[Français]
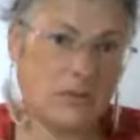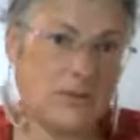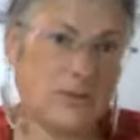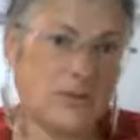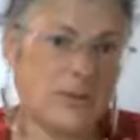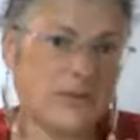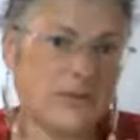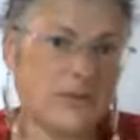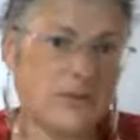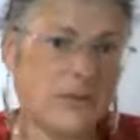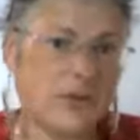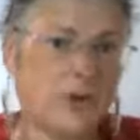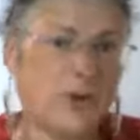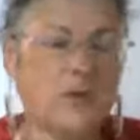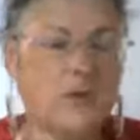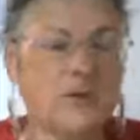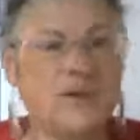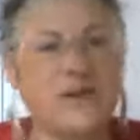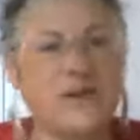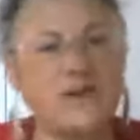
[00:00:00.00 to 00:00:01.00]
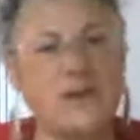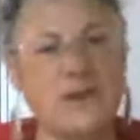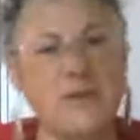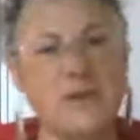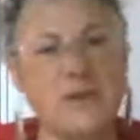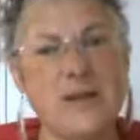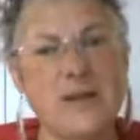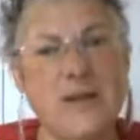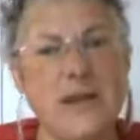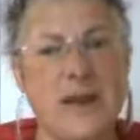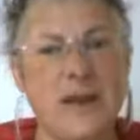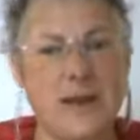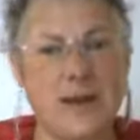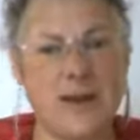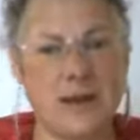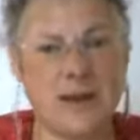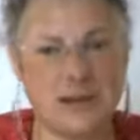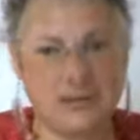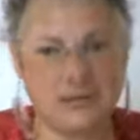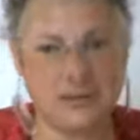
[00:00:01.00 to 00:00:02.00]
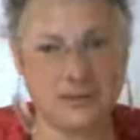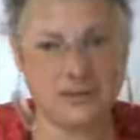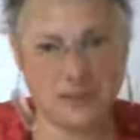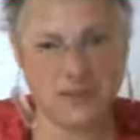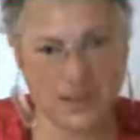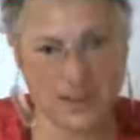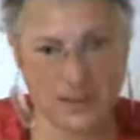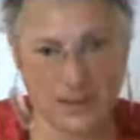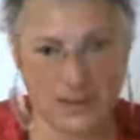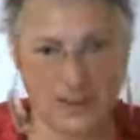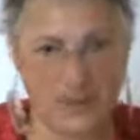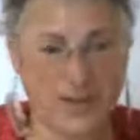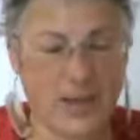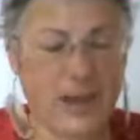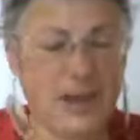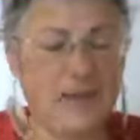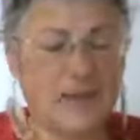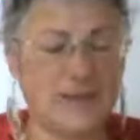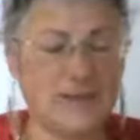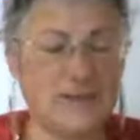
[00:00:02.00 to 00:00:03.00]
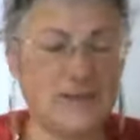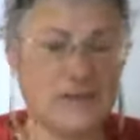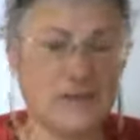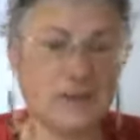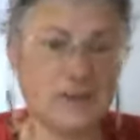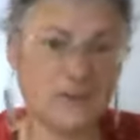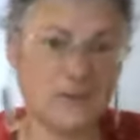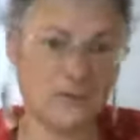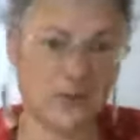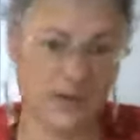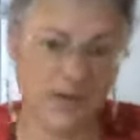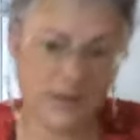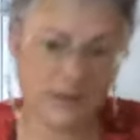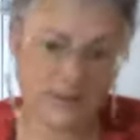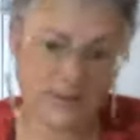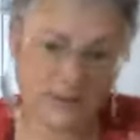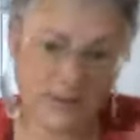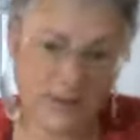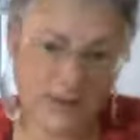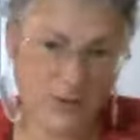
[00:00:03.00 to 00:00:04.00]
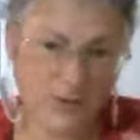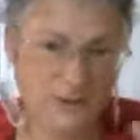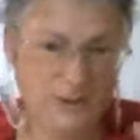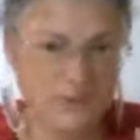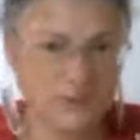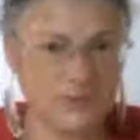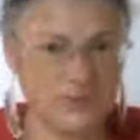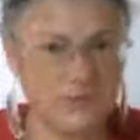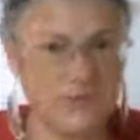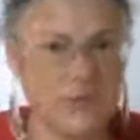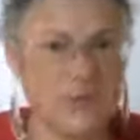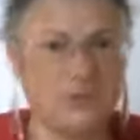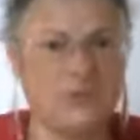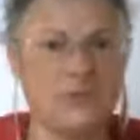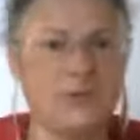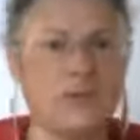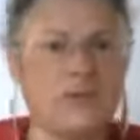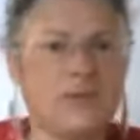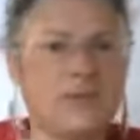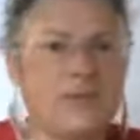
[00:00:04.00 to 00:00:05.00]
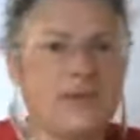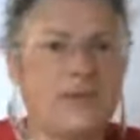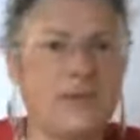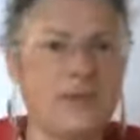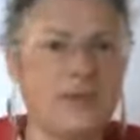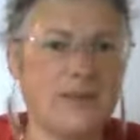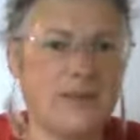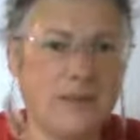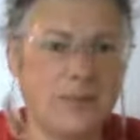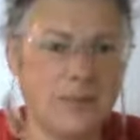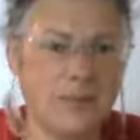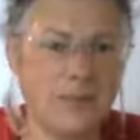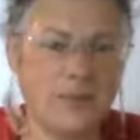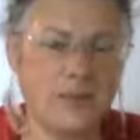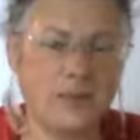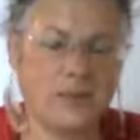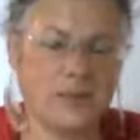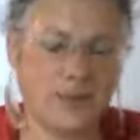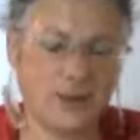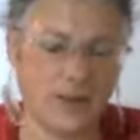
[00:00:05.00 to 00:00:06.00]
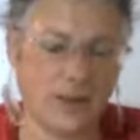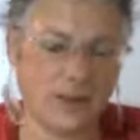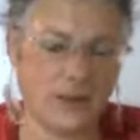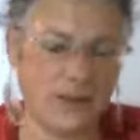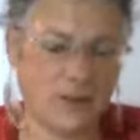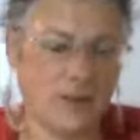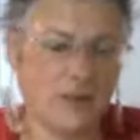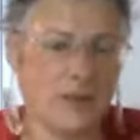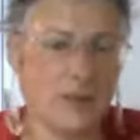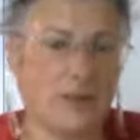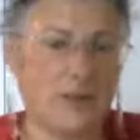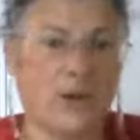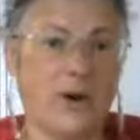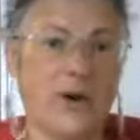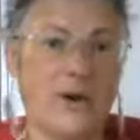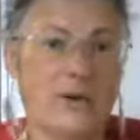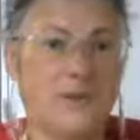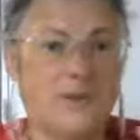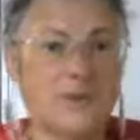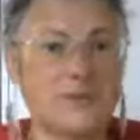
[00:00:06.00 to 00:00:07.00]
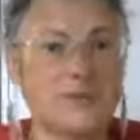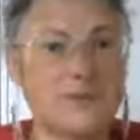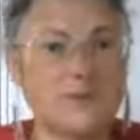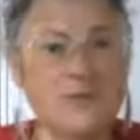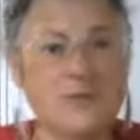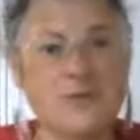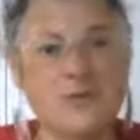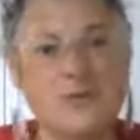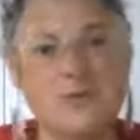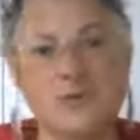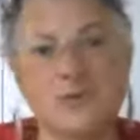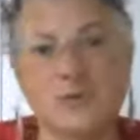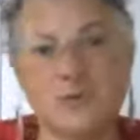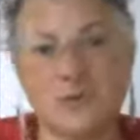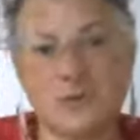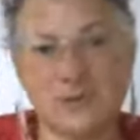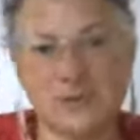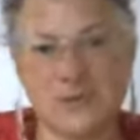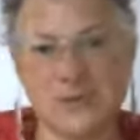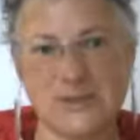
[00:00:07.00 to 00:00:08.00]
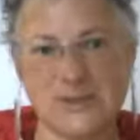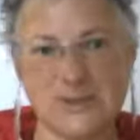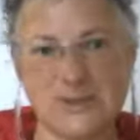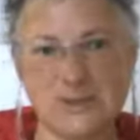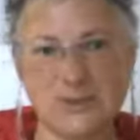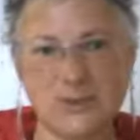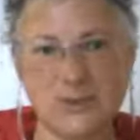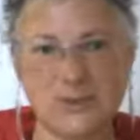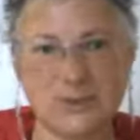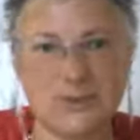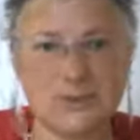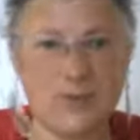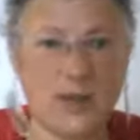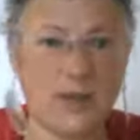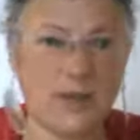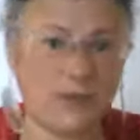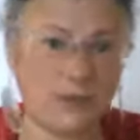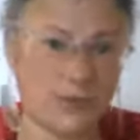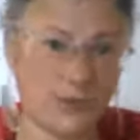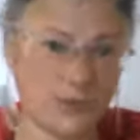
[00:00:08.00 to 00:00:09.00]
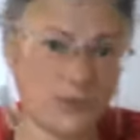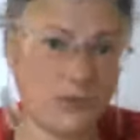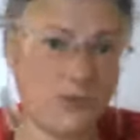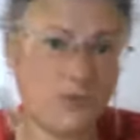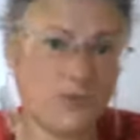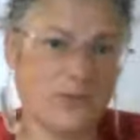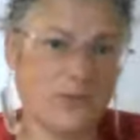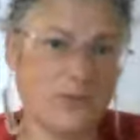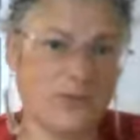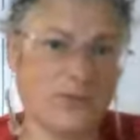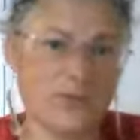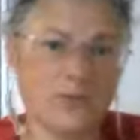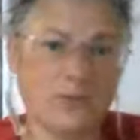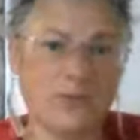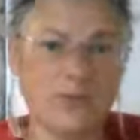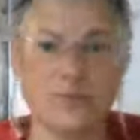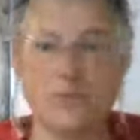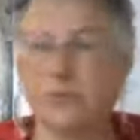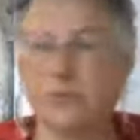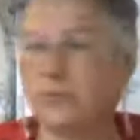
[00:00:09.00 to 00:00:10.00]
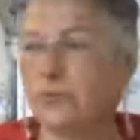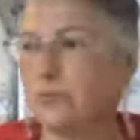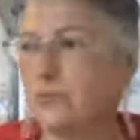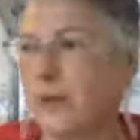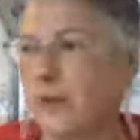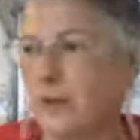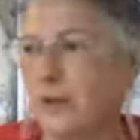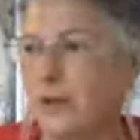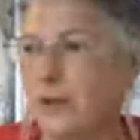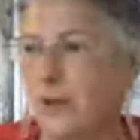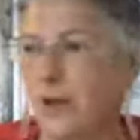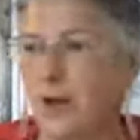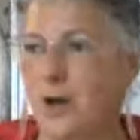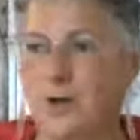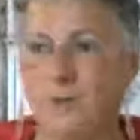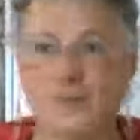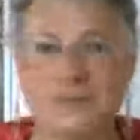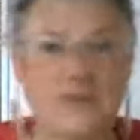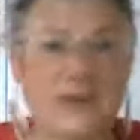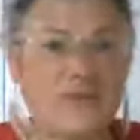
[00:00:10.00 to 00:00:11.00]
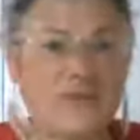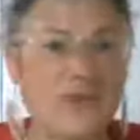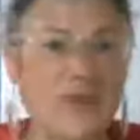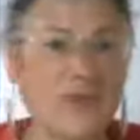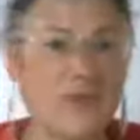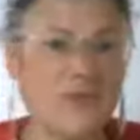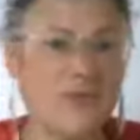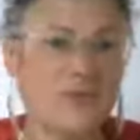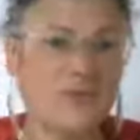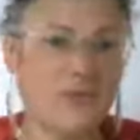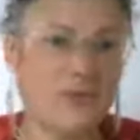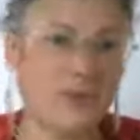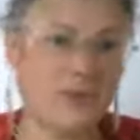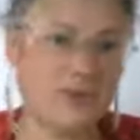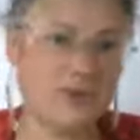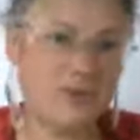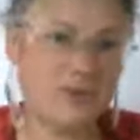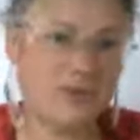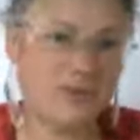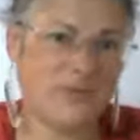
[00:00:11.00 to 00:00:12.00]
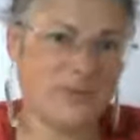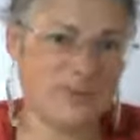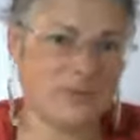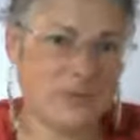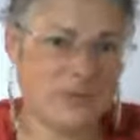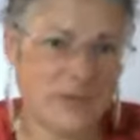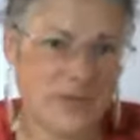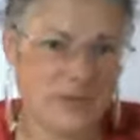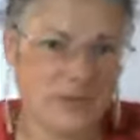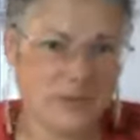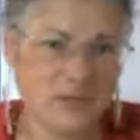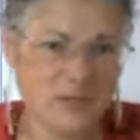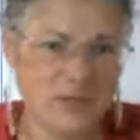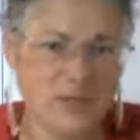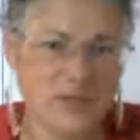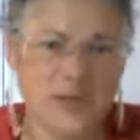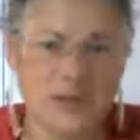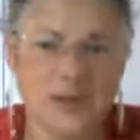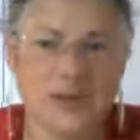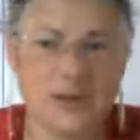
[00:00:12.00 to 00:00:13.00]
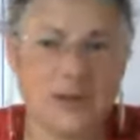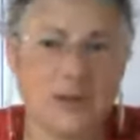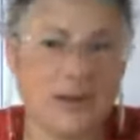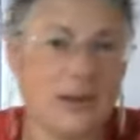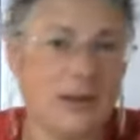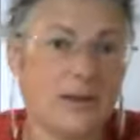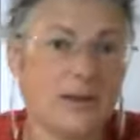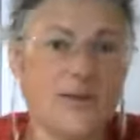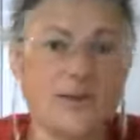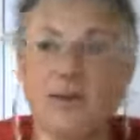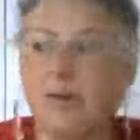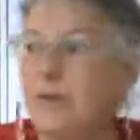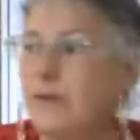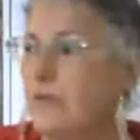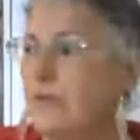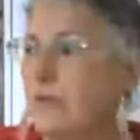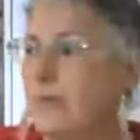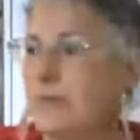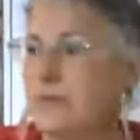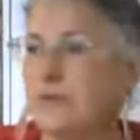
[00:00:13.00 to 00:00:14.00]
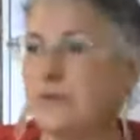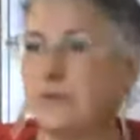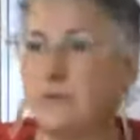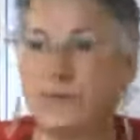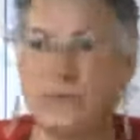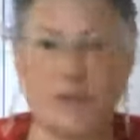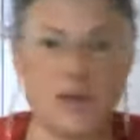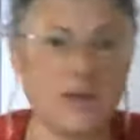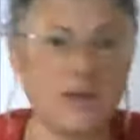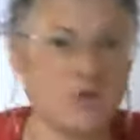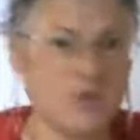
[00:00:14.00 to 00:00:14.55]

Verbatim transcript: Il y a ce creuset familial après la naissance, voilà, qui va constituer une deuxième étape Hein, dans la constitution de notre estime de soi et notre confiance en nous, surtout. Ben, observez un enfant quand il commence à marcher. Hein, il ne va pas se lever un